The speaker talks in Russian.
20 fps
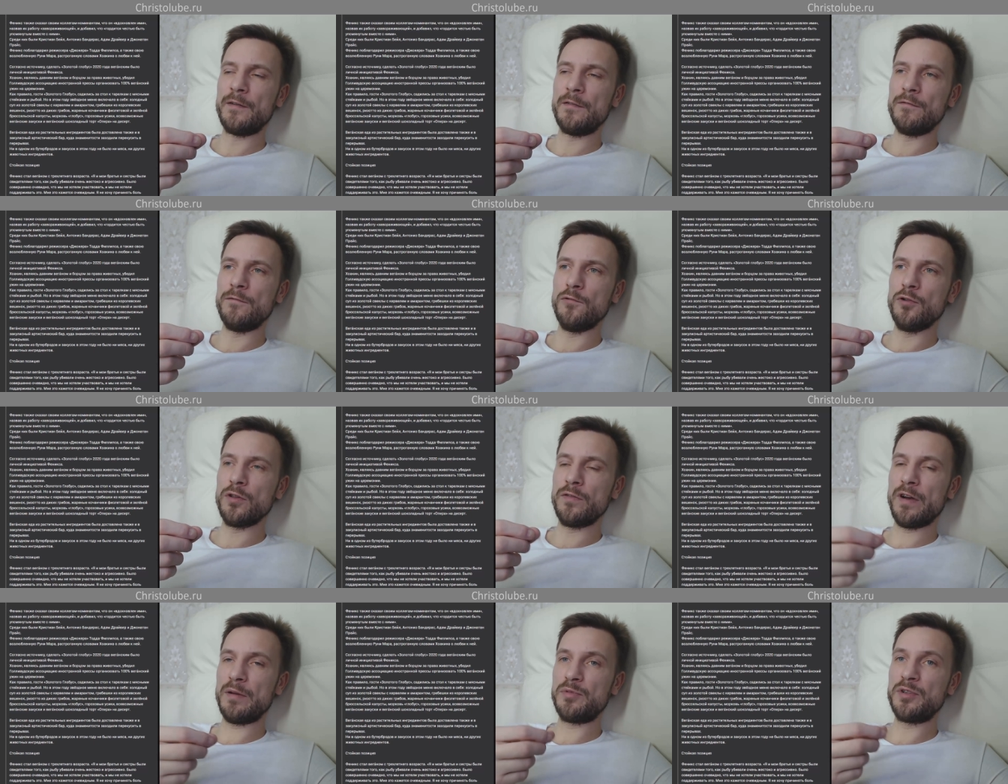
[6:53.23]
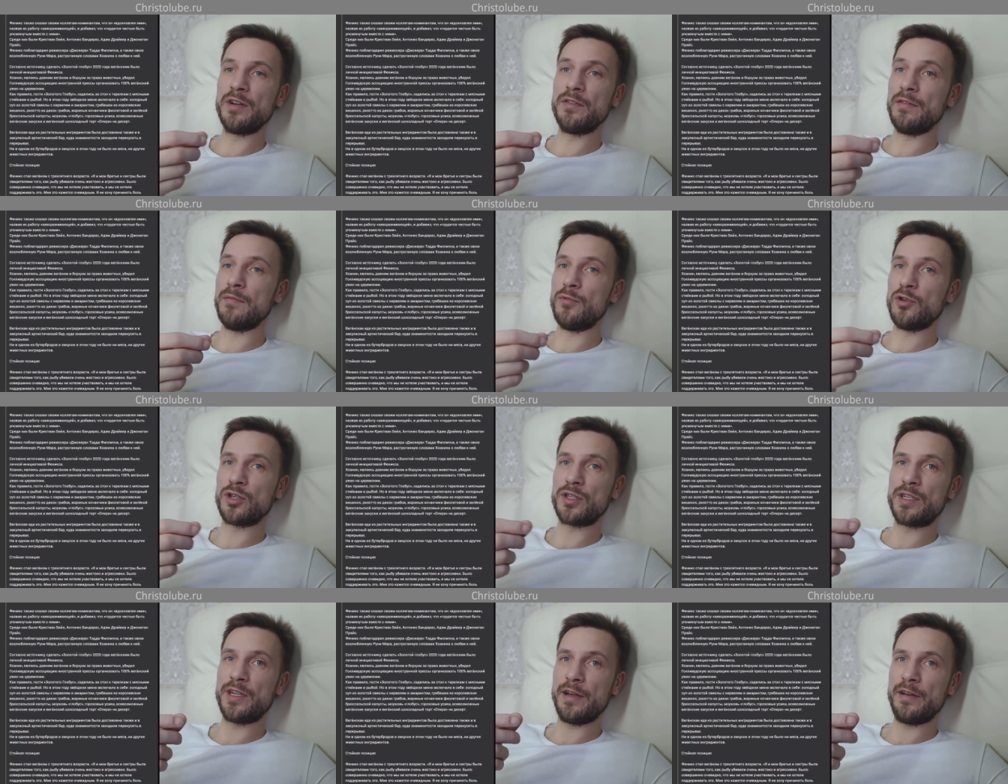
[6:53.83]
Вот. Вообще вы
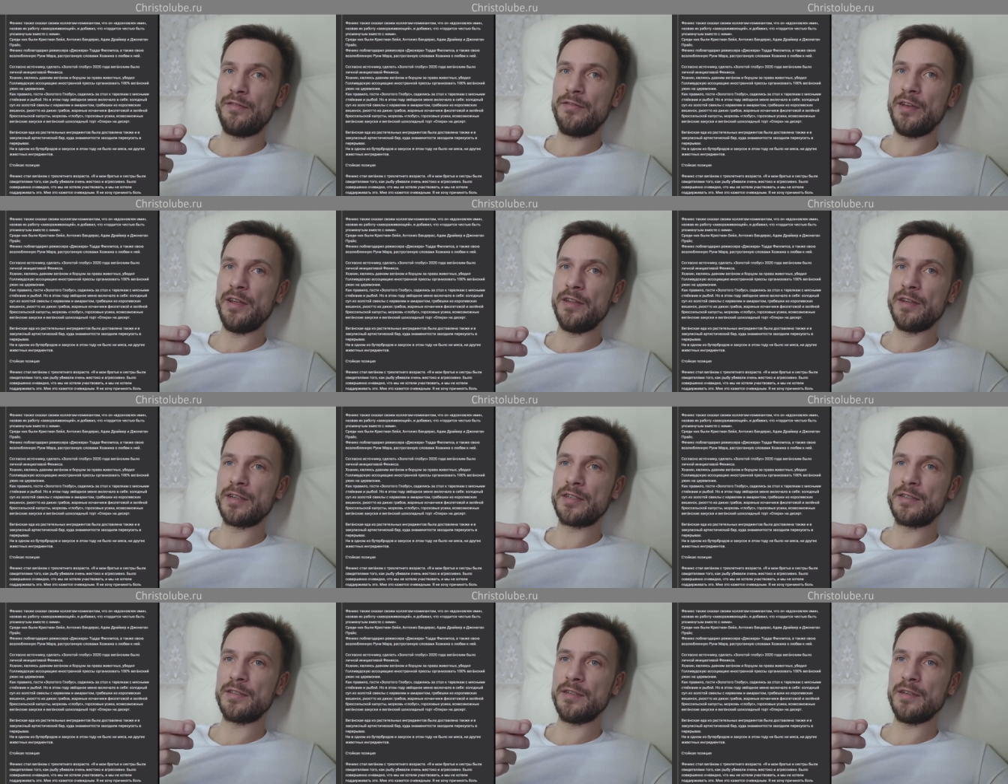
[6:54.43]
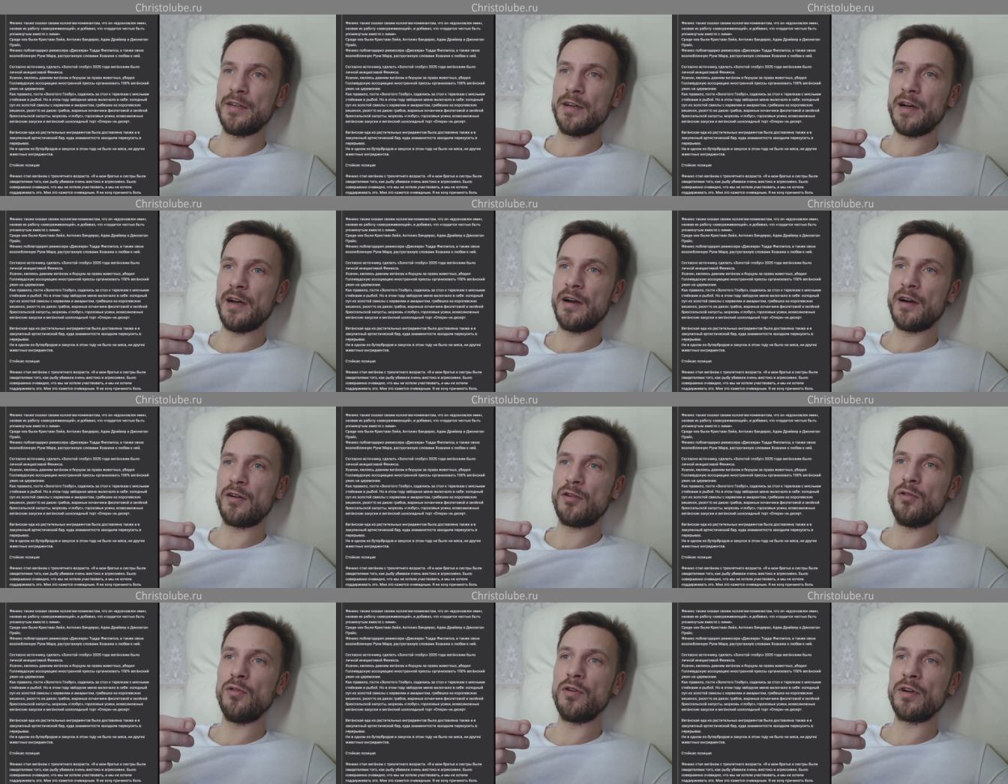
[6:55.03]
можете о Фениксе,
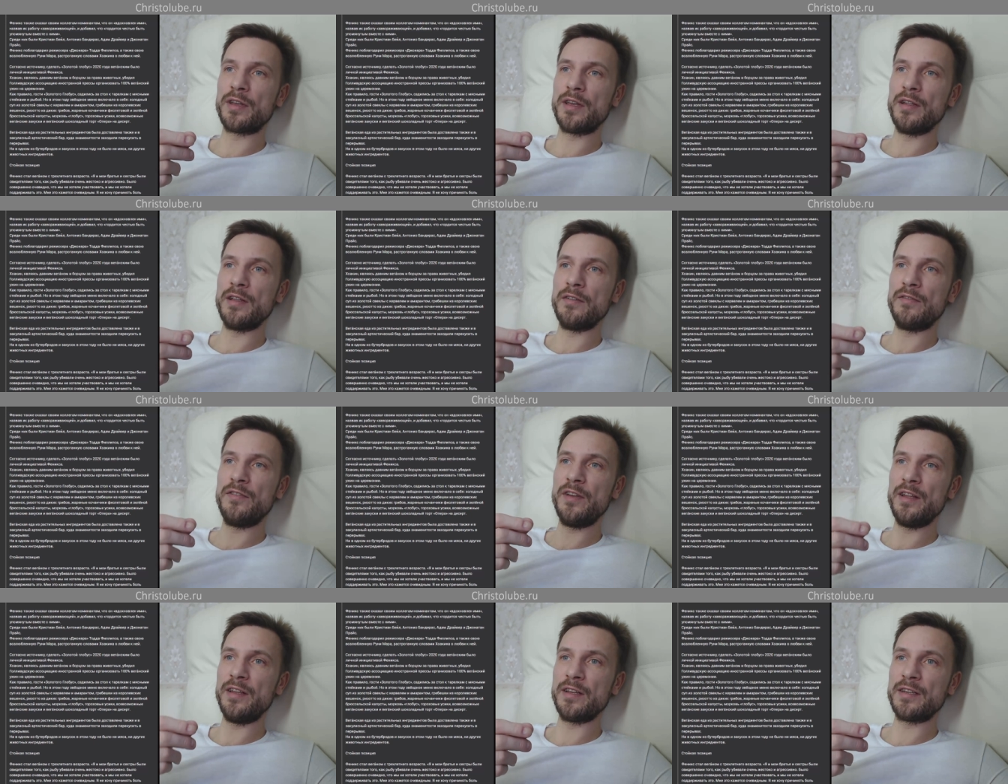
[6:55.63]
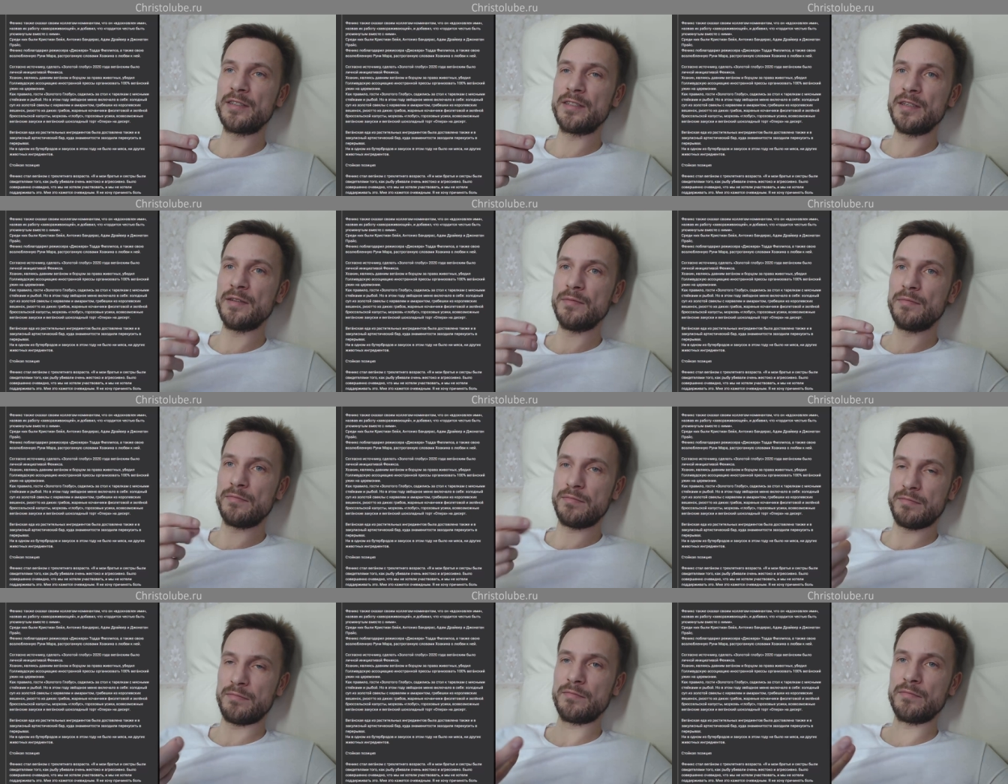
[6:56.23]
о Хоакине
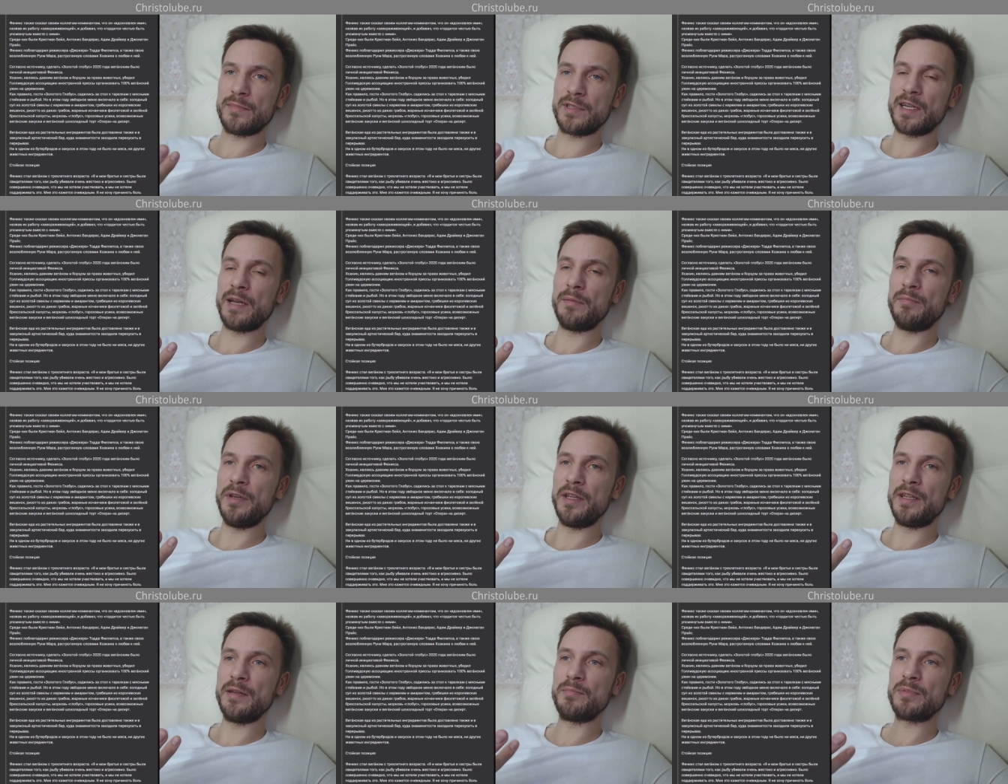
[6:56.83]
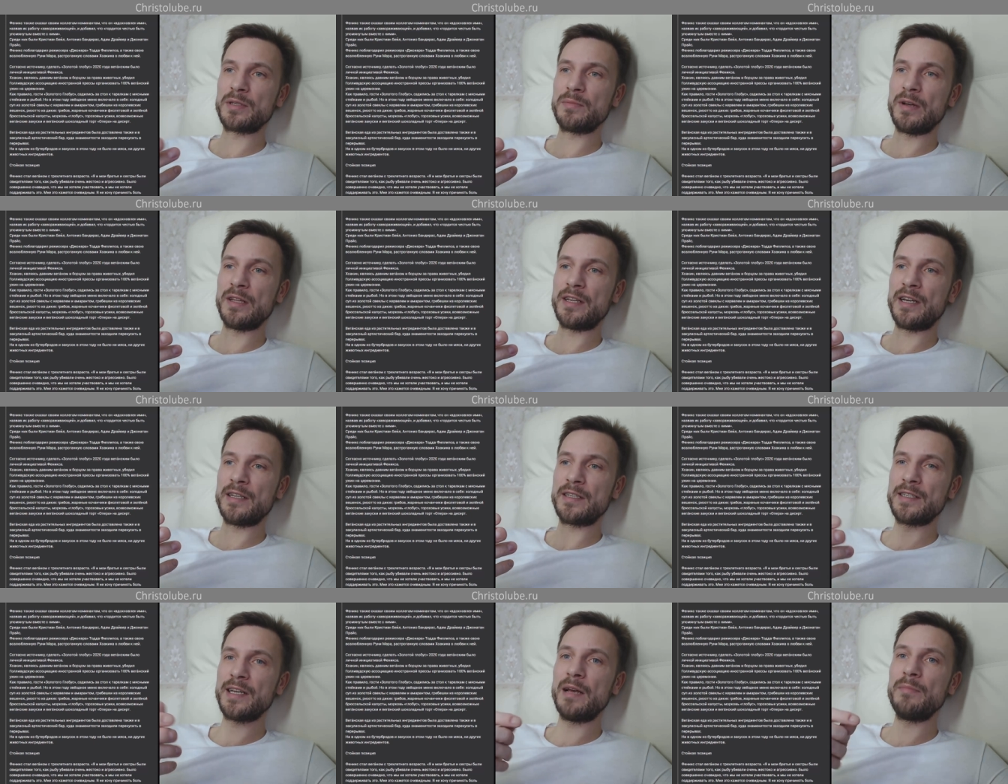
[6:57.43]
Фениксе забить и
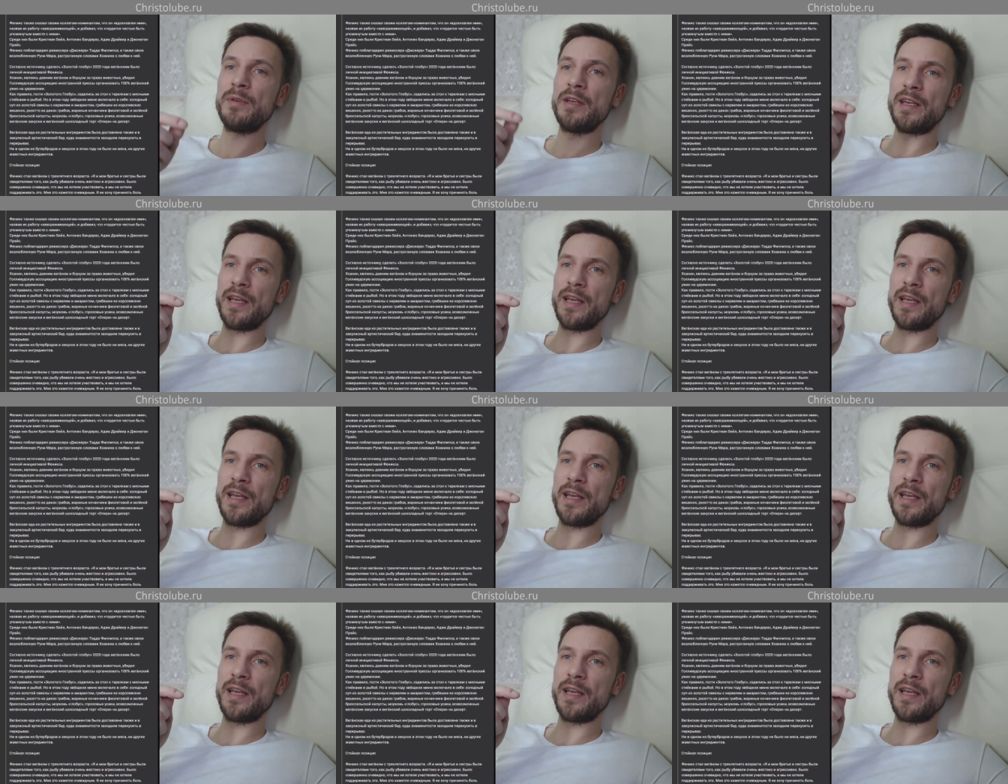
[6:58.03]
посмотреть сами.